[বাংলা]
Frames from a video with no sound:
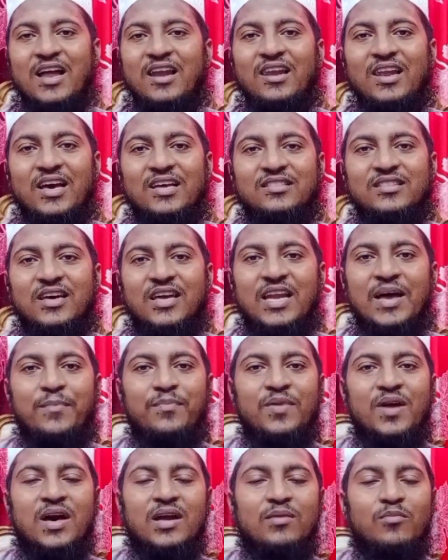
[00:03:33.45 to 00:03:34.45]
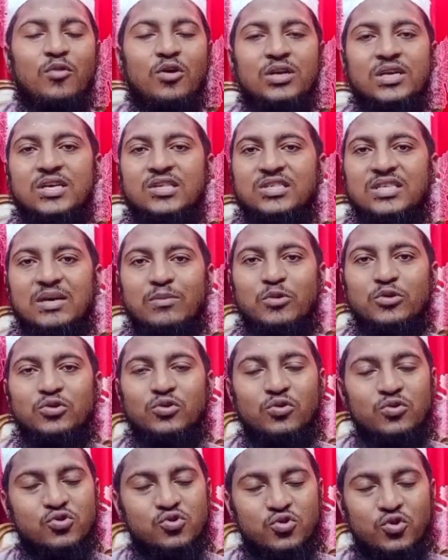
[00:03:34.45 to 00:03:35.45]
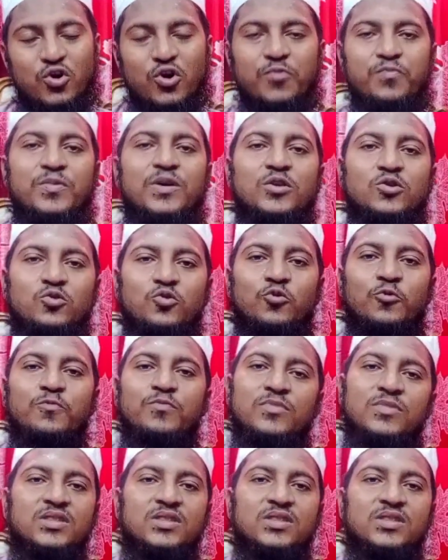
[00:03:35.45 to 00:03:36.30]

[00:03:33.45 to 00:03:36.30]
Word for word: আল্লাহ তালা আপনার মন ইচ্ছা মতো সব কিছু